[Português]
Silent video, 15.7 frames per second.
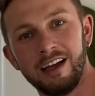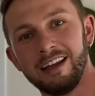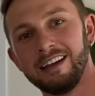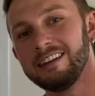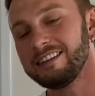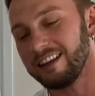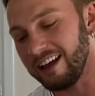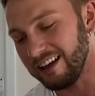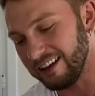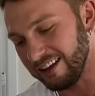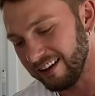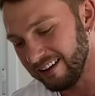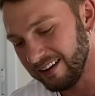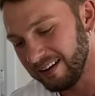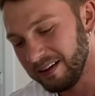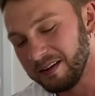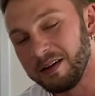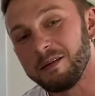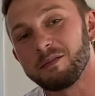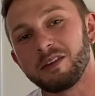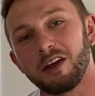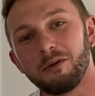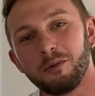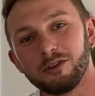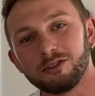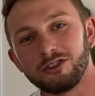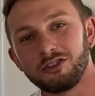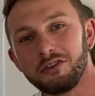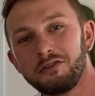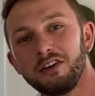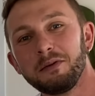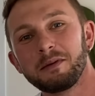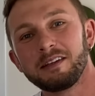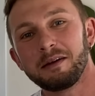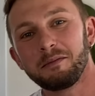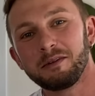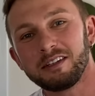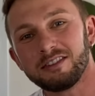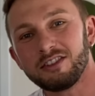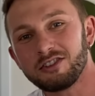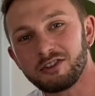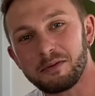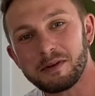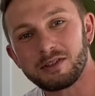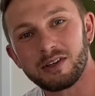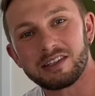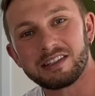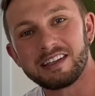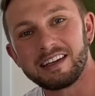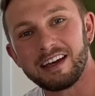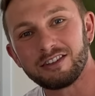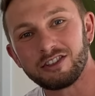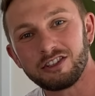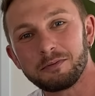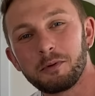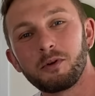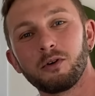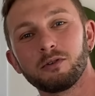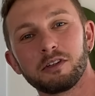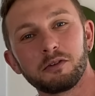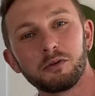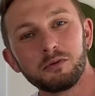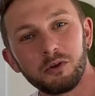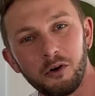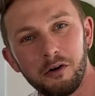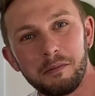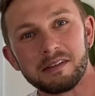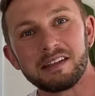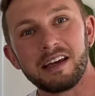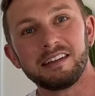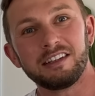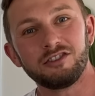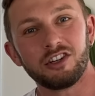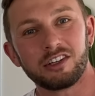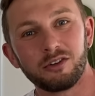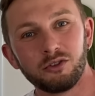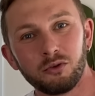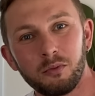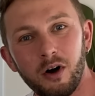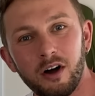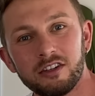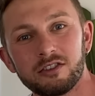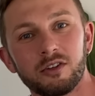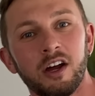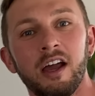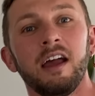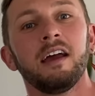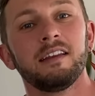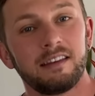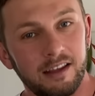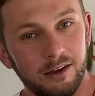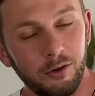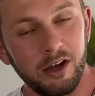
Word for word: Ele tem, tem, um monte de fãs, né? Tem um monte de fã, porque tem muita gente que começou a seguir a gente por conta do Thomas, aí tem dia que eu não mostro. Eu